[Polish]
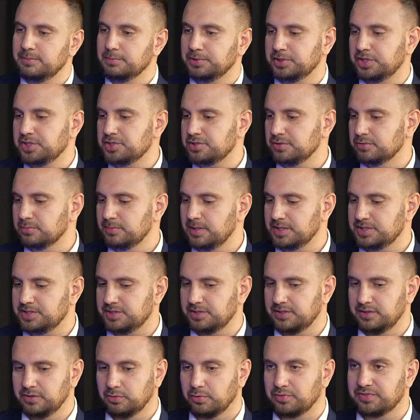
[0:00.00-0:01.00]
Czyli musisz
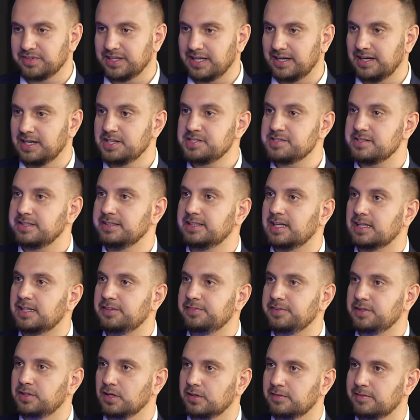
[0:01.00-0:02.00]
umieć ją znaleźć,
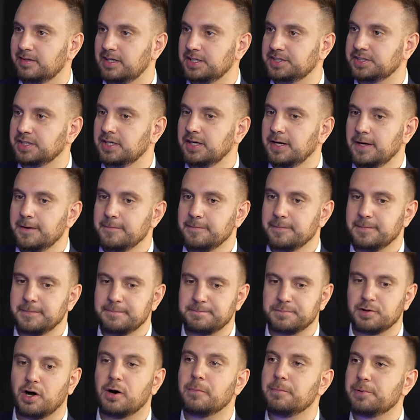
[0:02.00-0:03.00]
identyfikować,
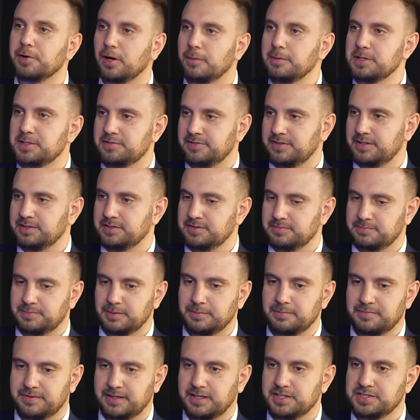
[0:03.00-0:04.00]
obrobić w
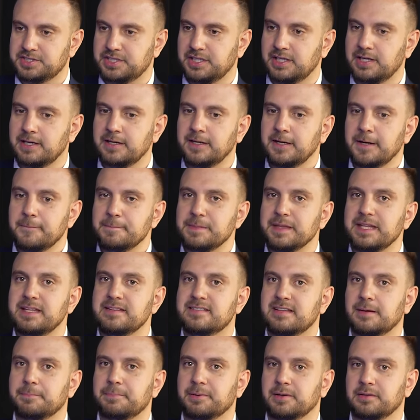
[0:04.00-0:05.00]
pewnym sensie
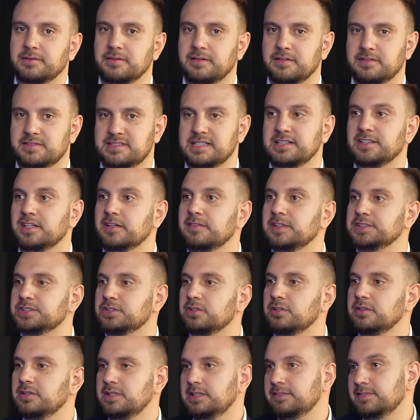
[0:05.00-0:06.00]
i zaprezentować
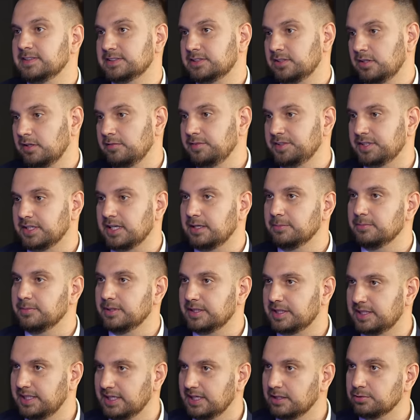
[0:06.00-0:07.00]
to inwestorowi
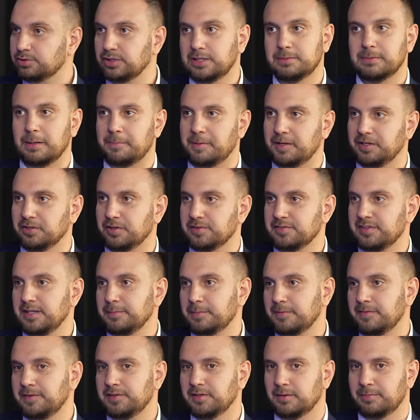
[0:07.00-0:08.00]
takiemu jak ja, który ma
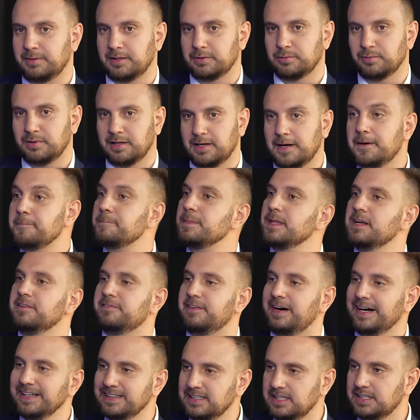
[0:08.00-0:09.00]
pieniądze i powie, dobra Ula,
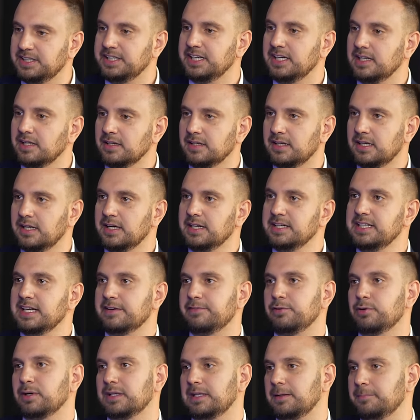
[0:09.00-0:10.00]
fajny deal,
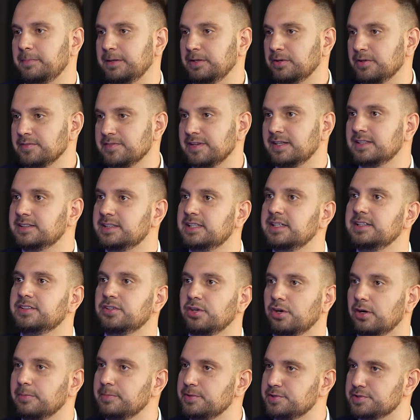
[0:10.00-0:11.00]
ja wykładam pieniądze, ty
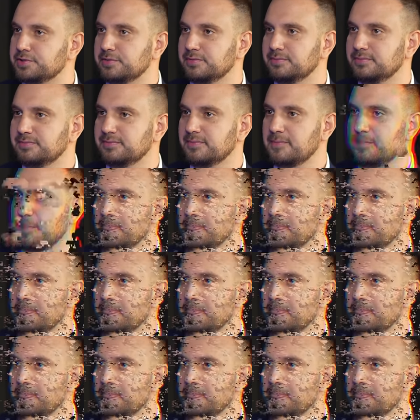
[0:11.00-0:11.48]
to robisz.